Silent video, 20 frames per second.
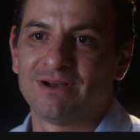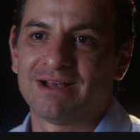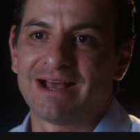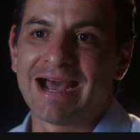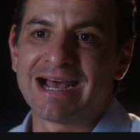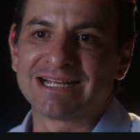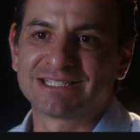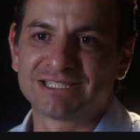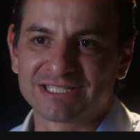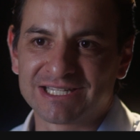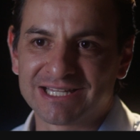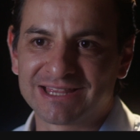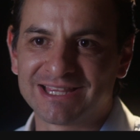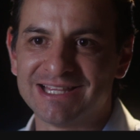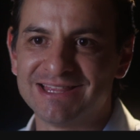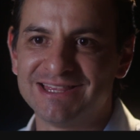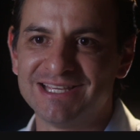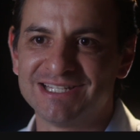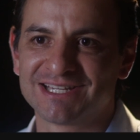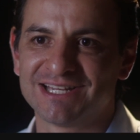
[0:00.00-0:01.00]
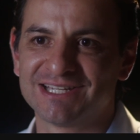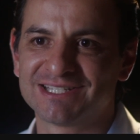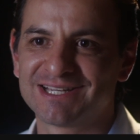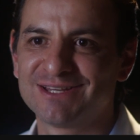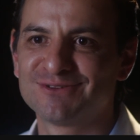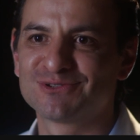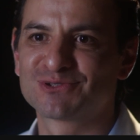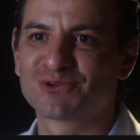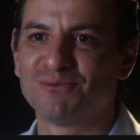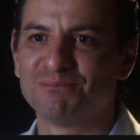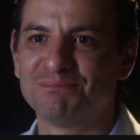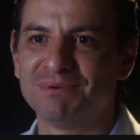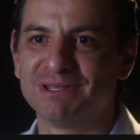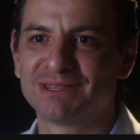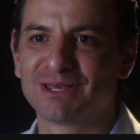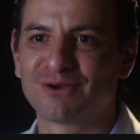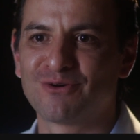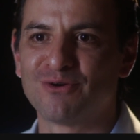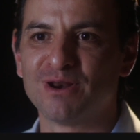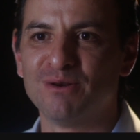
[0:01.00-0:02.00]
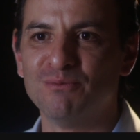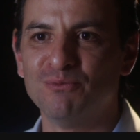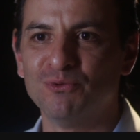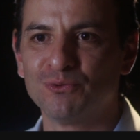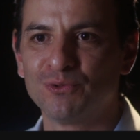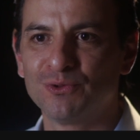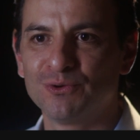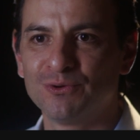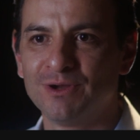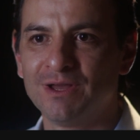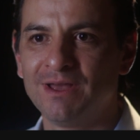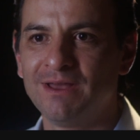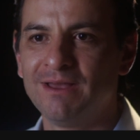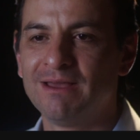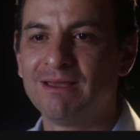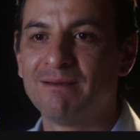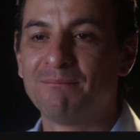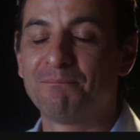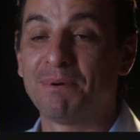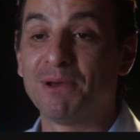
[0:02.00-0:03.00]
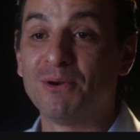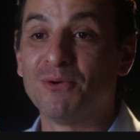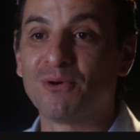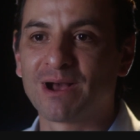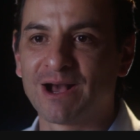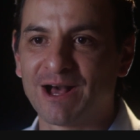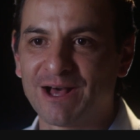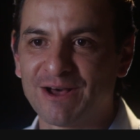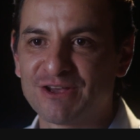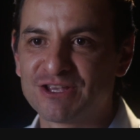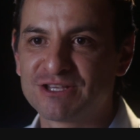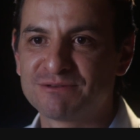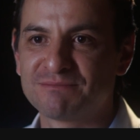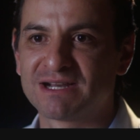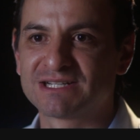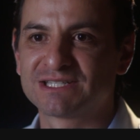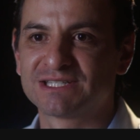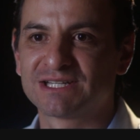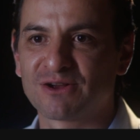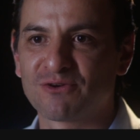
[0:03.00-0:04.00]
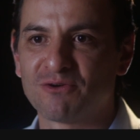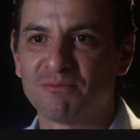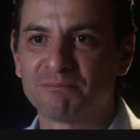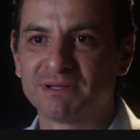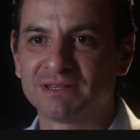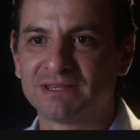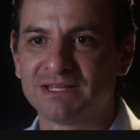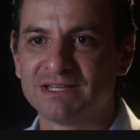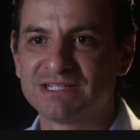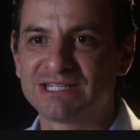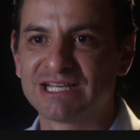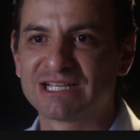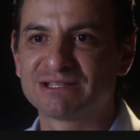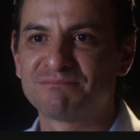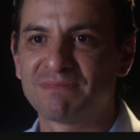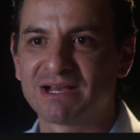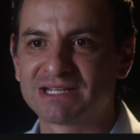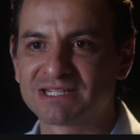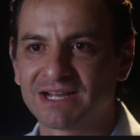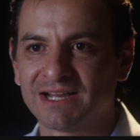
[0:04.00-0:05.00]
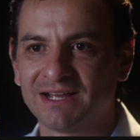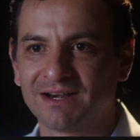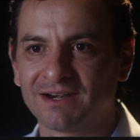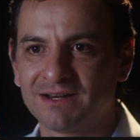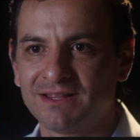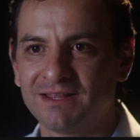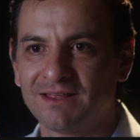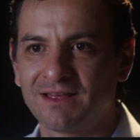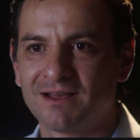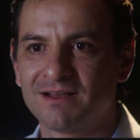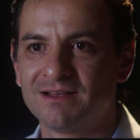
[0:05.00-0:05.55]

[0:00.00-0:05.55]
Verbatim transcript: hace 76 años compite con el mundo, pero cada vez más esa competencia es más aguerrida,